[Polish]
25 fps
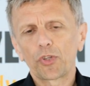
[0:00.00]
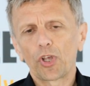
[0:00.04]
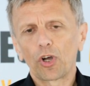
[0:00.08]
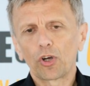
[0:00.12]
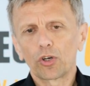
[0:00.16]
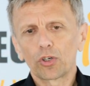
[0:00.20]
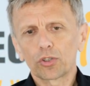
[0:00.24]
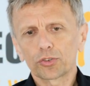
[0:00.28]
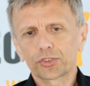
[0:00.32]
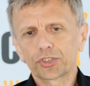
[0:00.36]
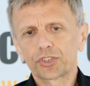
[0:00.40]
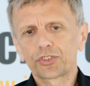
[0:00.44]

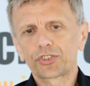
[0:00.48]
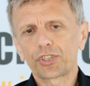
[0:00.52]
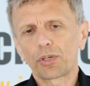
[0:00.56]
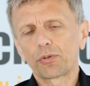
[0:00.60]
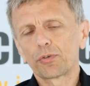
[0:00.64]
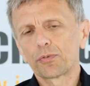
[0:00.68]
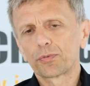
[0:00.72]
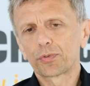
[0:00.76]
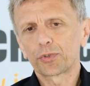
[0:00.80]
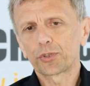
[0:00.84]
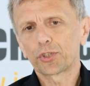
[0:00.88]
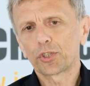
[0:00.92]

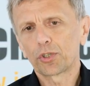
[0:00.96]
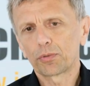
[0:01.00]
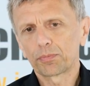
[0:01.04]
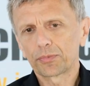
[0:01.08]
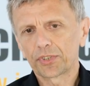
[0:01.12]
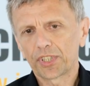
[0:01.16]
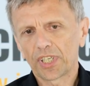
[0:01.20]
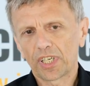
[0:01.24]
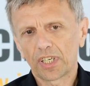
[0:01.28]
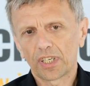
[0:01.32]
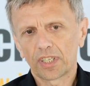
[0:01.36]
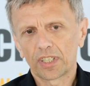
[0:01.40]
oddziaływują
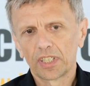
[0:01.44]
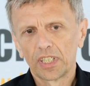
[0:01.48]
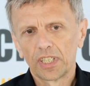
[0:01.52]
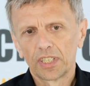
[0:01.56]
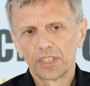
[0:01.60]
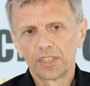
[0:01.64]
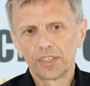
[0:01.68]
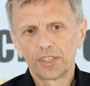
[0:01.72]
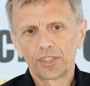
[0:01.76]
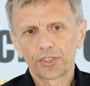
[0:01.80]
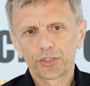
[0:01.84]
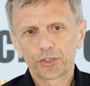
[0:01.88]
na
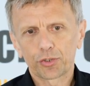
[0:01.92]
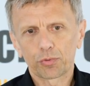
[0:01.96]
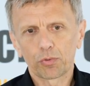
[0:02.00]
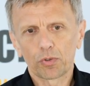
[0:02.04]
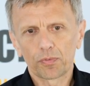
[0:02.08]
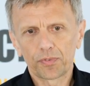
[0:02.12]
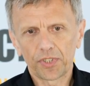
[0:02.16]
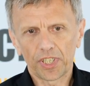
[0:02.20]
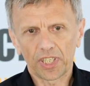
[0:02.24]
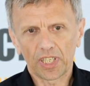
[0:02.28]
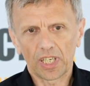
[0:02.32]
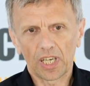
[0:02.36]
e,
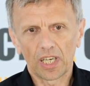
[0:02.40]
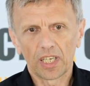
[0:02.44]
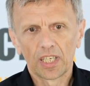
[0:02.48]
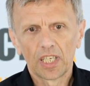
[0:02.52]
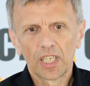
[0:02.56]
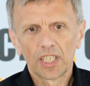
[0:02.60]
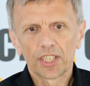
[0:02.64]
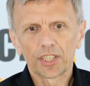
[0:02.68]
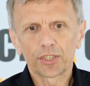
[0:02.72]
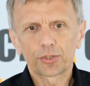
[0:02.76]
człowieka.